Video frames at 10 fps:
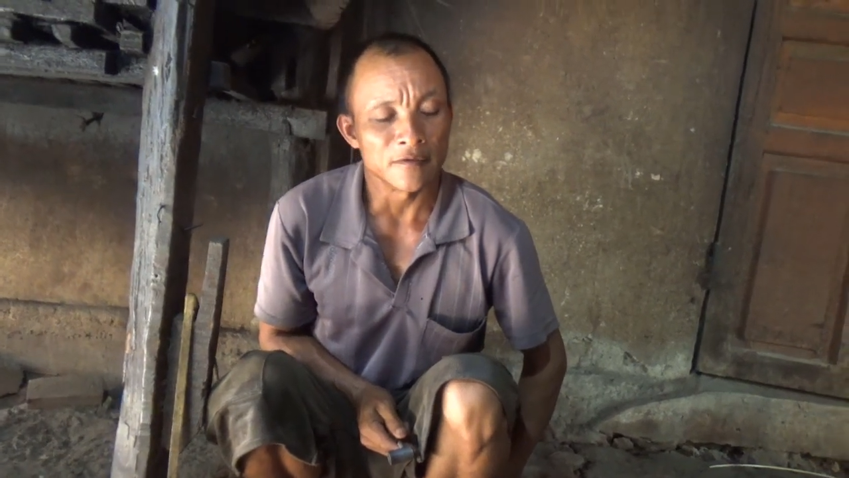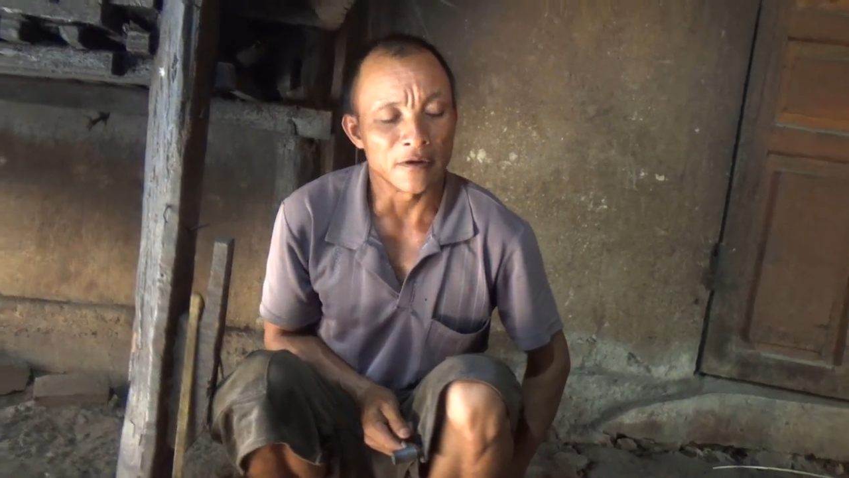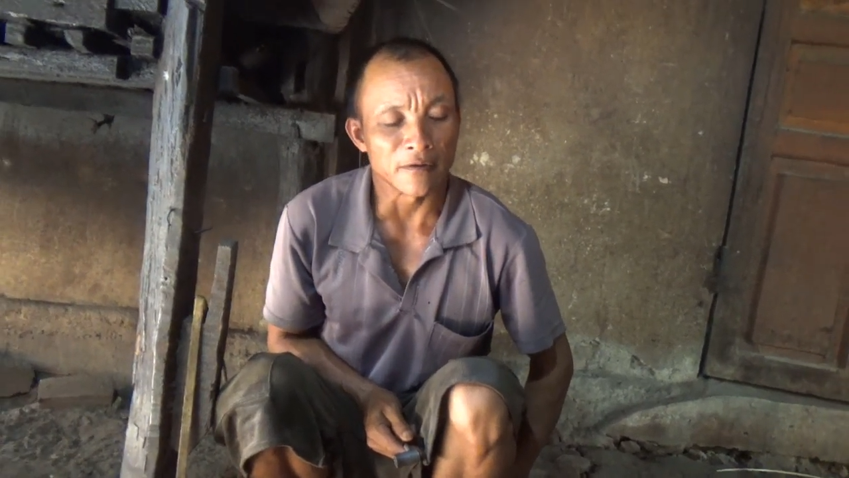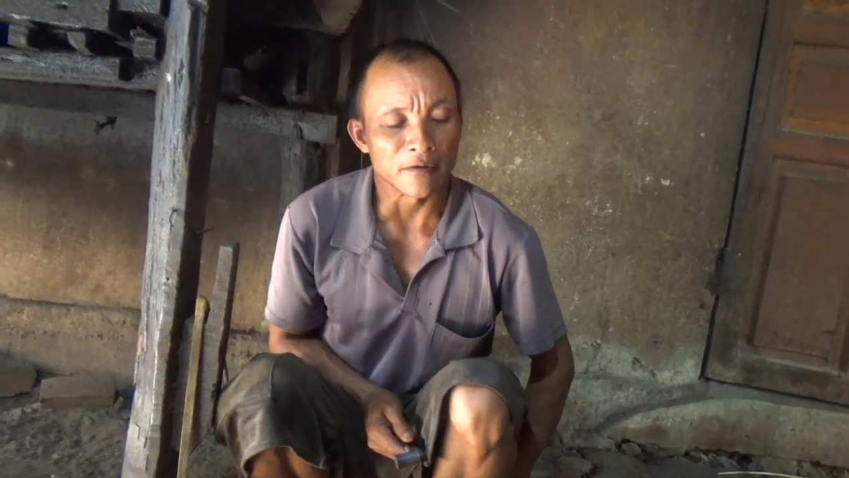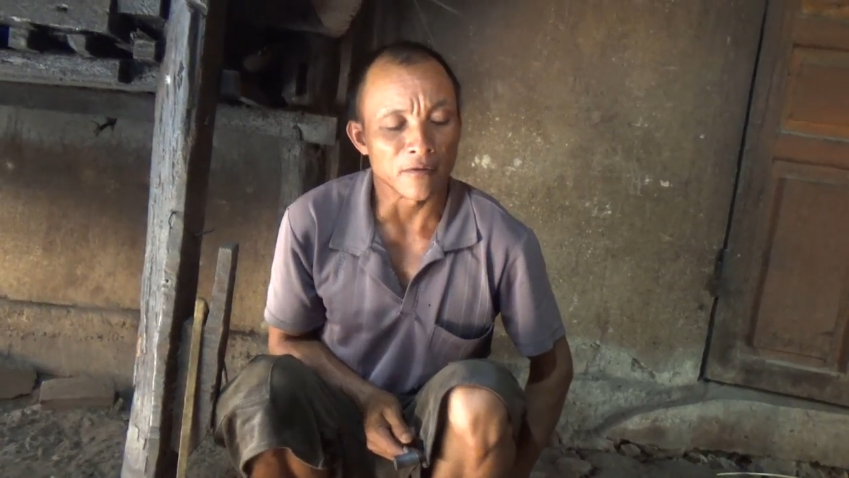
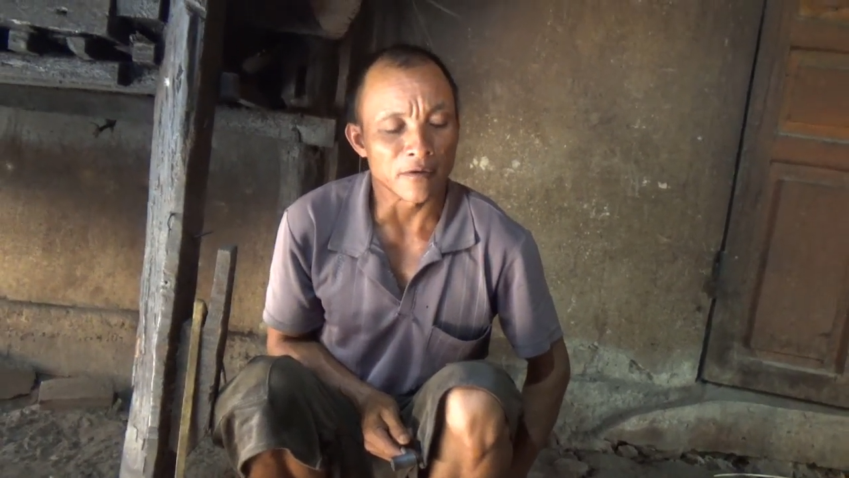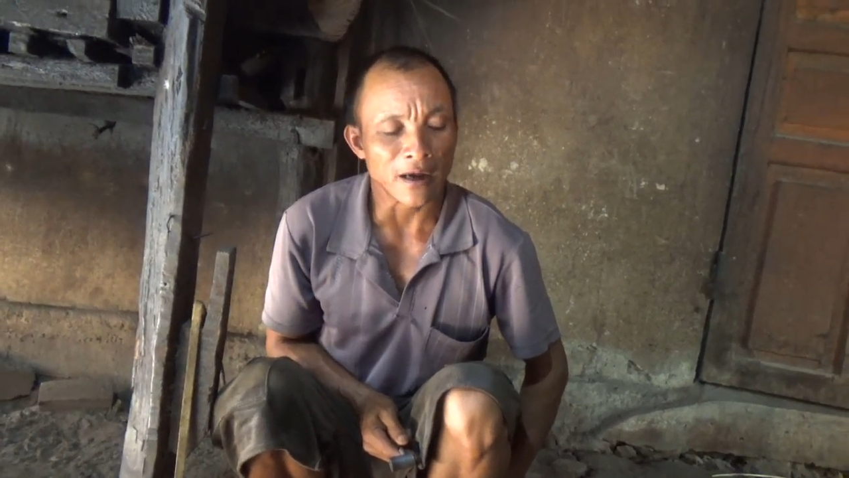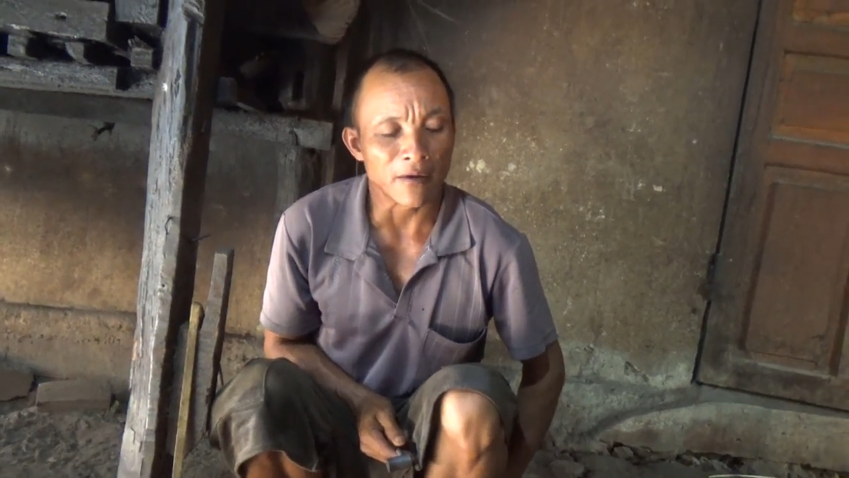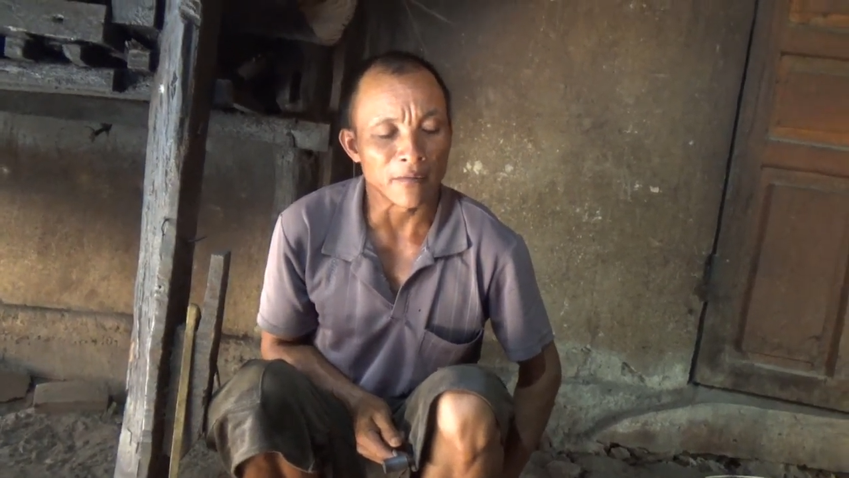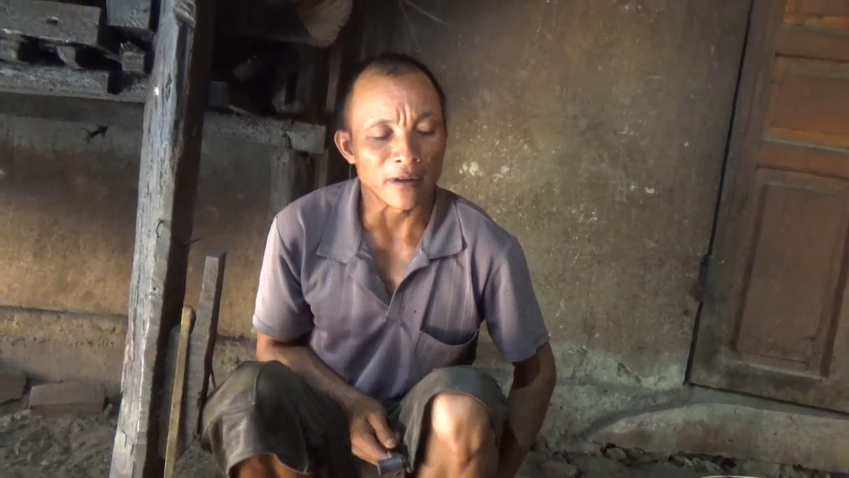thì tối
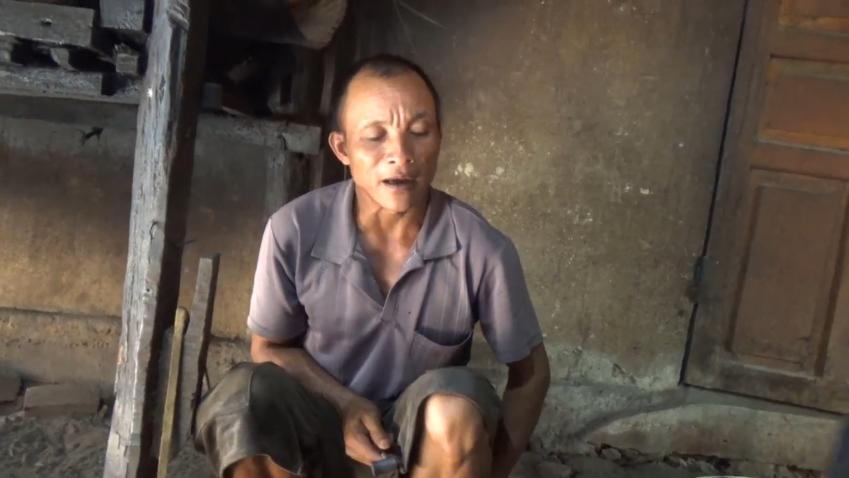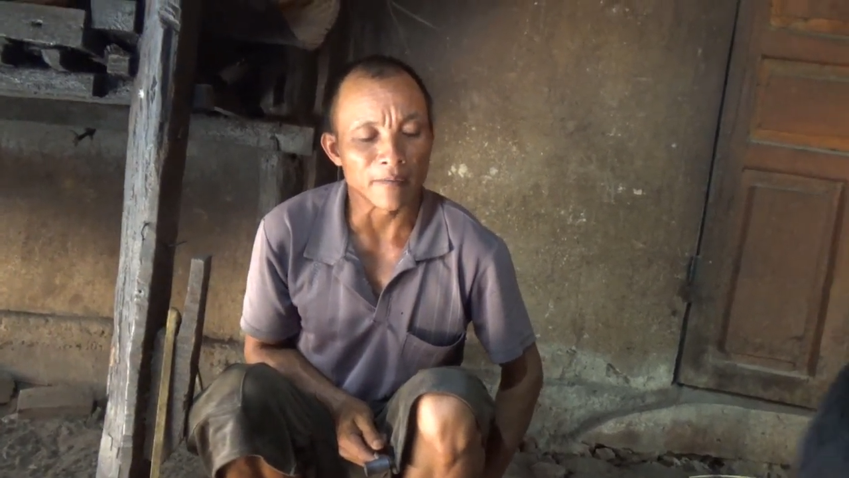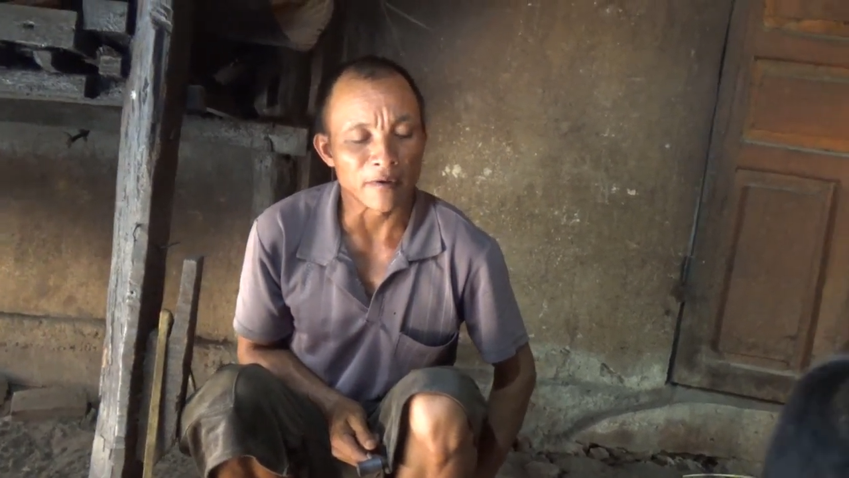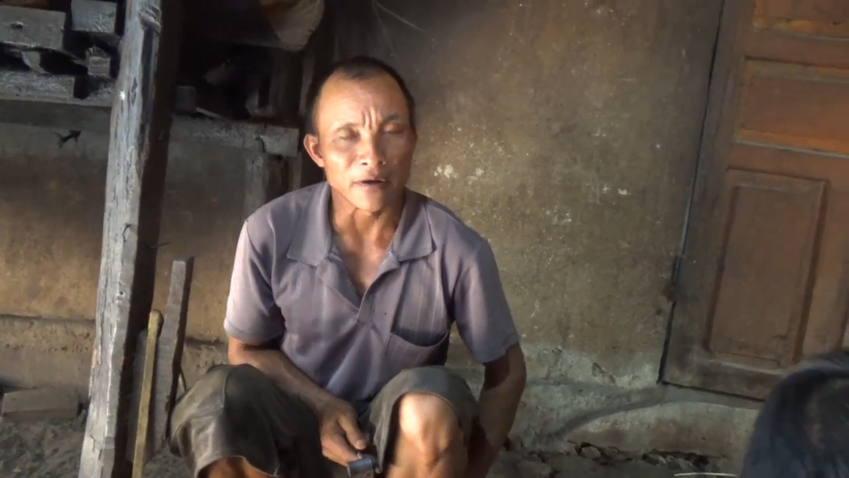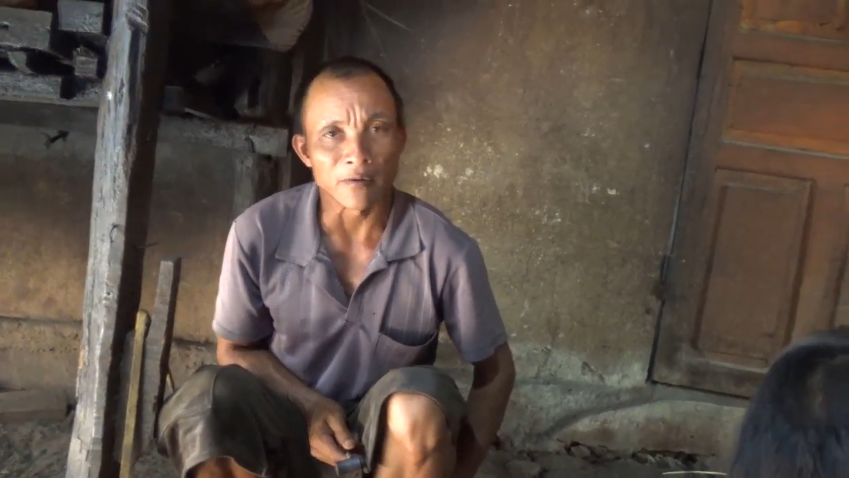cao mình làm